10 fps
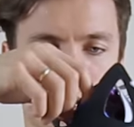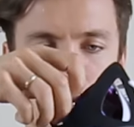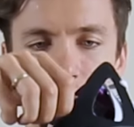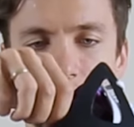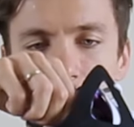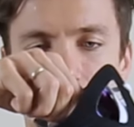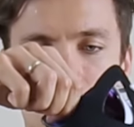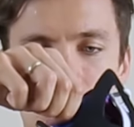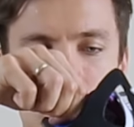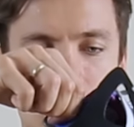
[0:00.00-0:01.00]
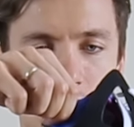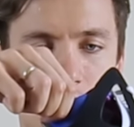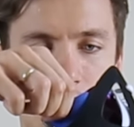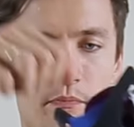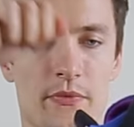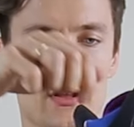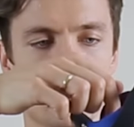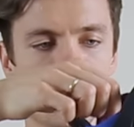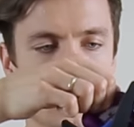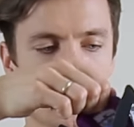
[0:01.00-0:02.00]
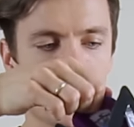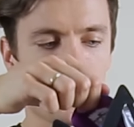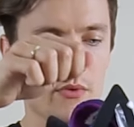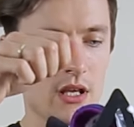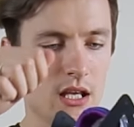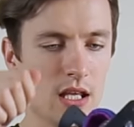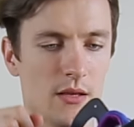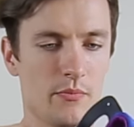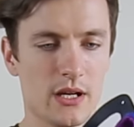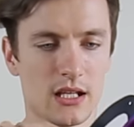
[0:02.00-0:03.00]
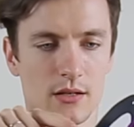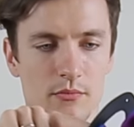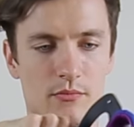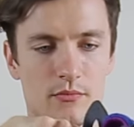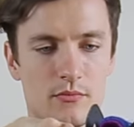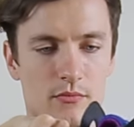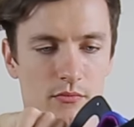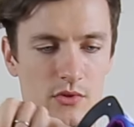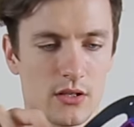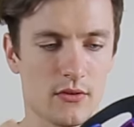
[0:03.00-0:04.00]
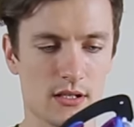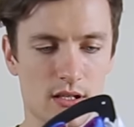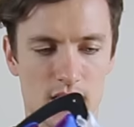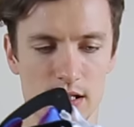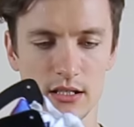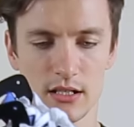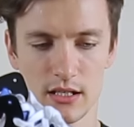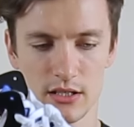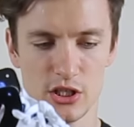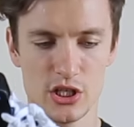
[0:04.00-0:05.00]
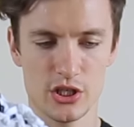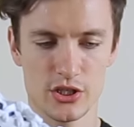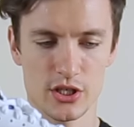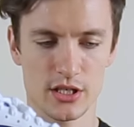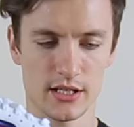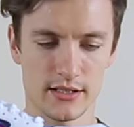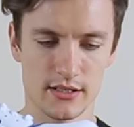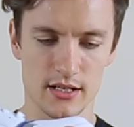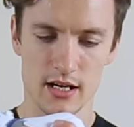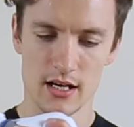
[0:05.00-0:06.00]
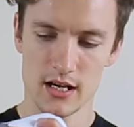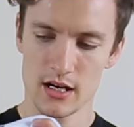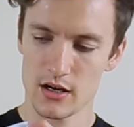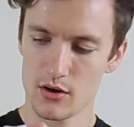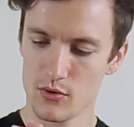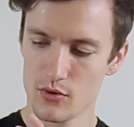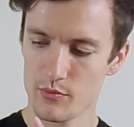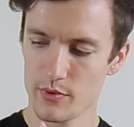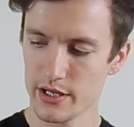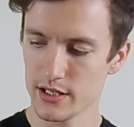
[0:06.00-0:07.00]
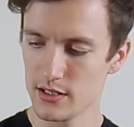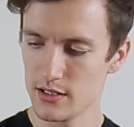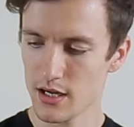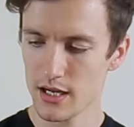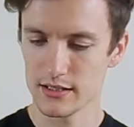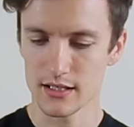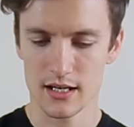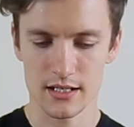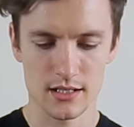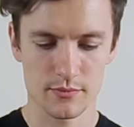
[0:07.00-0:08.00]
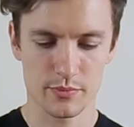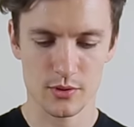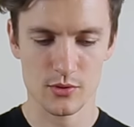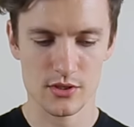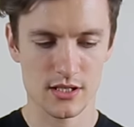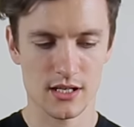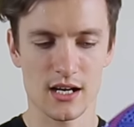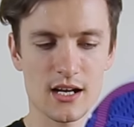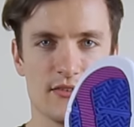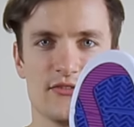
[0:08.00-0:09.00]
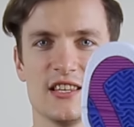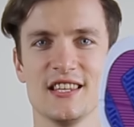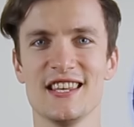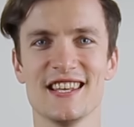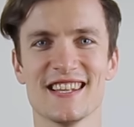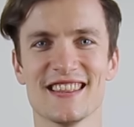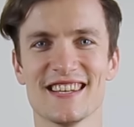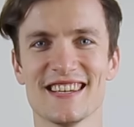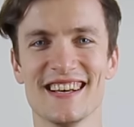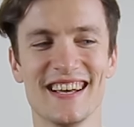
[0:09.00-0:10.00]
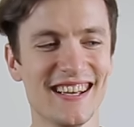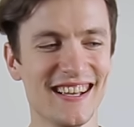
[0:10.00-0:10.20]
э, задником высоким. И при этом сквозная дыр дырище есть. О май гад, они просто офигенные.